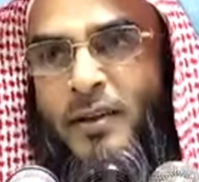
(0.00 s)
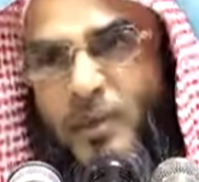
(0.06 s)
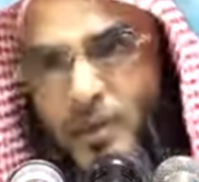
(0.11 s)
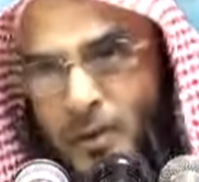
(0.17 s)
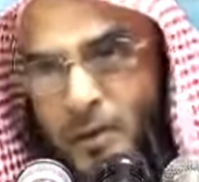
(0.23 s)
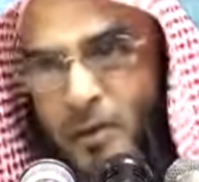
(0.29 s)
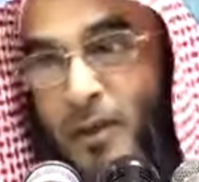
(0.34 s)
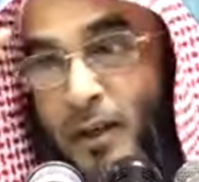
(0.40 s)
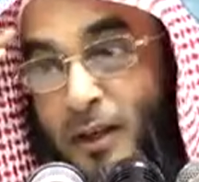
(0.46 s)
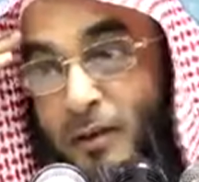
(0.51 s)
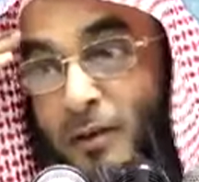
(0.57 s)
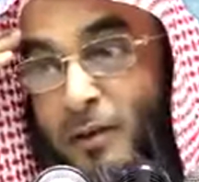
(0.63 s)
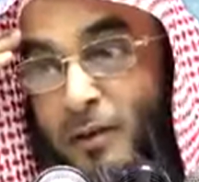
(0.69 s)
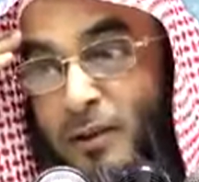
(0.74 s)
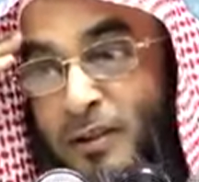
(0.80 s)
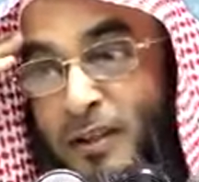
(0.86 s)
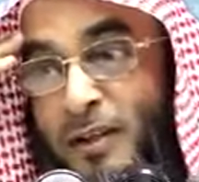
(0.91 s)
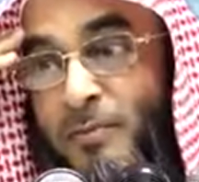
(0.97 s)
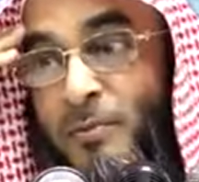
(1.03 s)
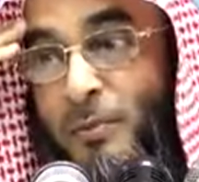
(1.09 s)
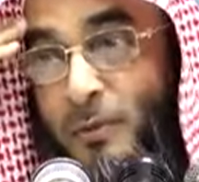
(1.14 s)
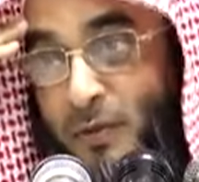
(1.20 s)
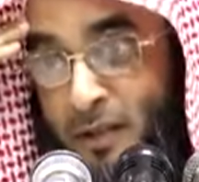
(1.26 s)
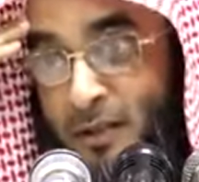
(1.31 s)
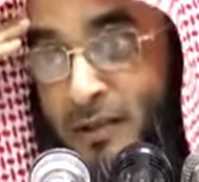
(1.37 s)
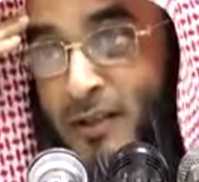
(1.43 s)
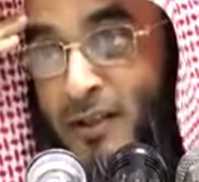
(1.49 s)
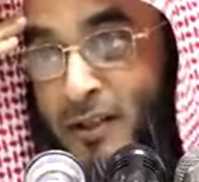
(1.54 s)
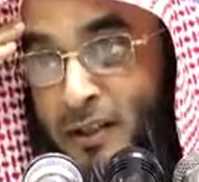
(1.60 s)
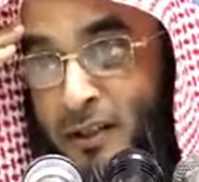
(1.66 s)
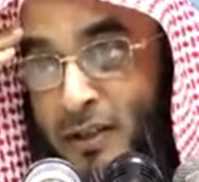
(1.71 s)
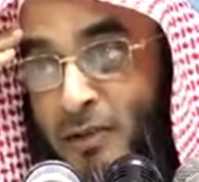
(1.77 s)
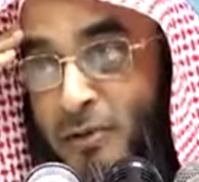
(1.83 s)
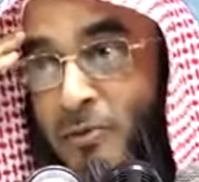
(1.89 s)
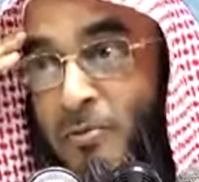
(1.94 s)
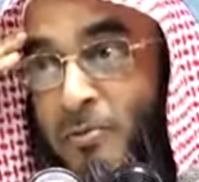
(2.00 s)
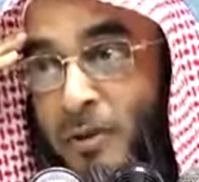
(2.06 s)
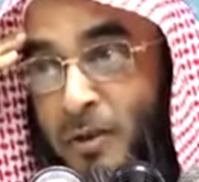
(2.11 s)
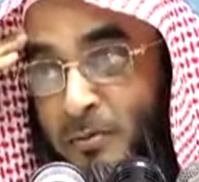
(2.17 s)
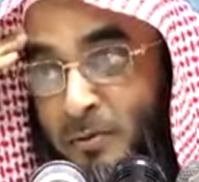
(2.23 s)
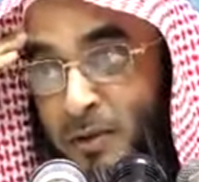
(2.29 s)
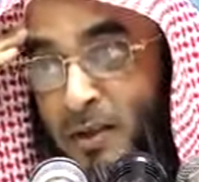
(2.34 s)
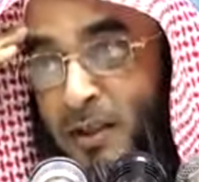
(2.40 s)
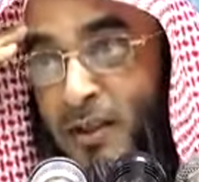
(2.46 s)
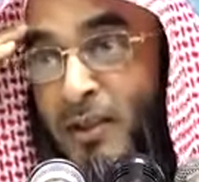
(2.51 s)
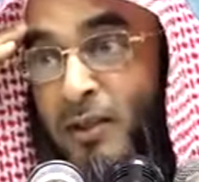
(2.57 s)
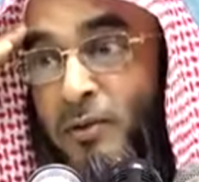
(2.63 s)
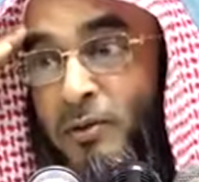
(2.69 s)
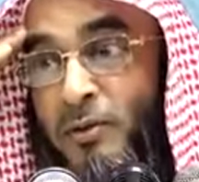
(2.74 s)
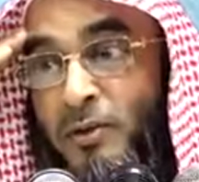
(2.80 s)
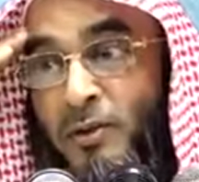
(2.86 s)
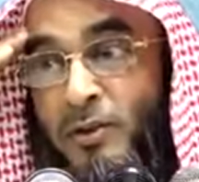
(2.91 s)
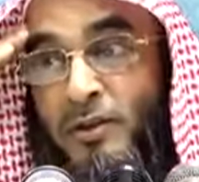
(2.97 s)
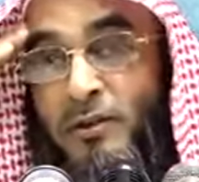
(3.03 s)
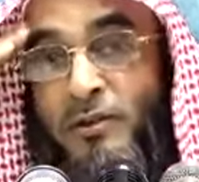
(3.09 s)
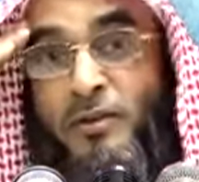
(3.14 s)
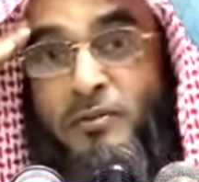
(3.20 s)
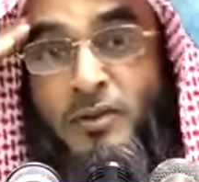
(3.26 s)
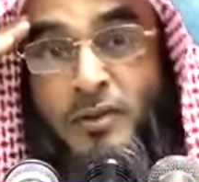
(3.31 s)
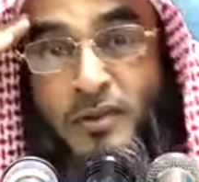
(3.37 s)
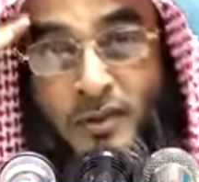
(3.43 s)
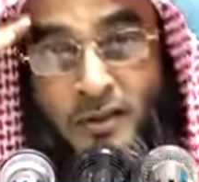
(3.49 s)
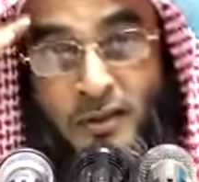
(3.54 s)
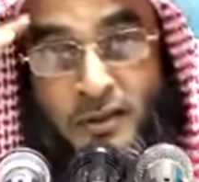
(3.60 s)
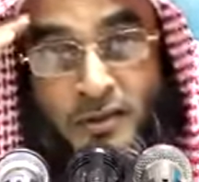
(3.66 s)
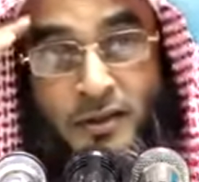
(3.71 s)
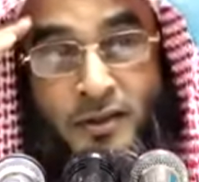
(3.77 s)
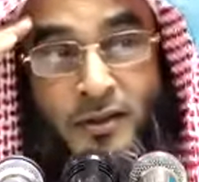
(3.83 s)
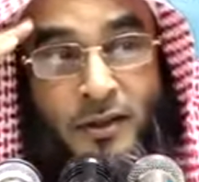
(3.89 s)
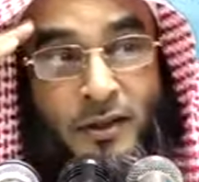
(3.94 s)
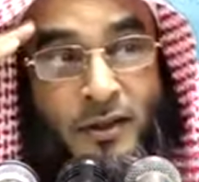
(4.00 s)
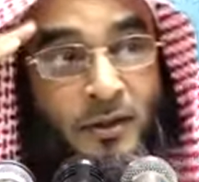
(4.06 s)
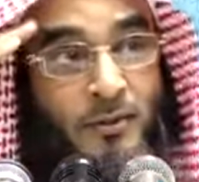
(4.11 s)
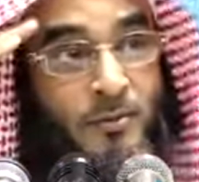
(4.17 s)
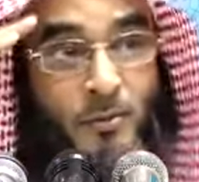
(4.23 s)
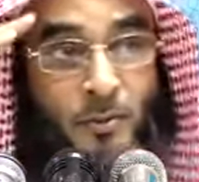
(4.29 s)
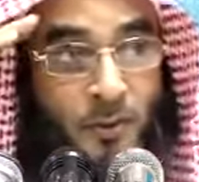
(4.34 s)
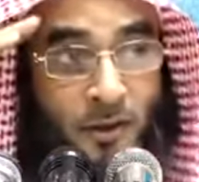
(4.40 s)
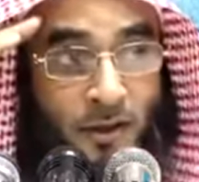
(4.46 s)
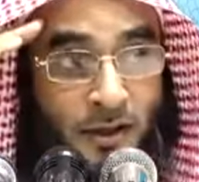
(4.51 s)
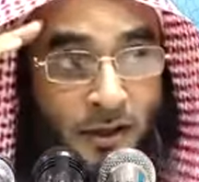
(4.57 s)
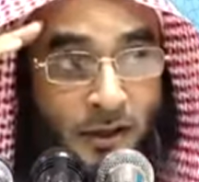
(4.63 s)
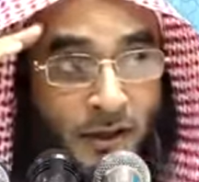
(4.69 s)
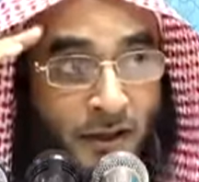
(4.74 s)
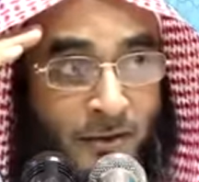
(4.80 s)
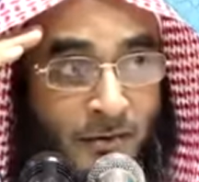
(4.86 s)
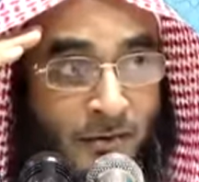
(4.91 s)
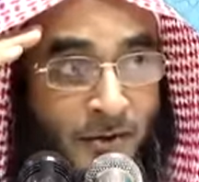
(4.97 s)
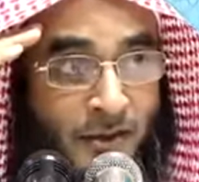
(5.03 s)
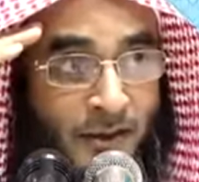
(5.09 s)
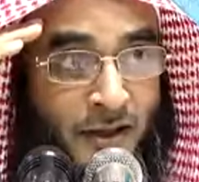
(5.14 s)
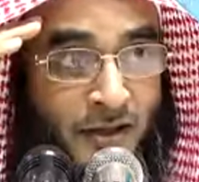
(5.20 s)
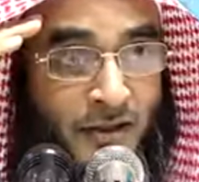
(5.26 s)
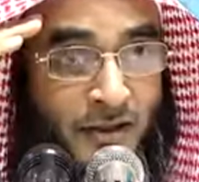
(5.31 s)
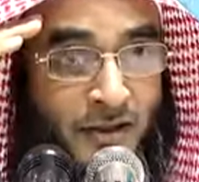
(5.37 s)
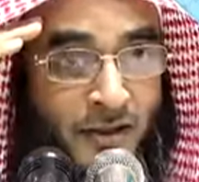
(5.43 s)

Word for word: অঙ্ক এখন যা পড়েছেন কেউ প্রাইমারি কেউ ইউনিভার্সিটিতে ভুলে গেলে হবে না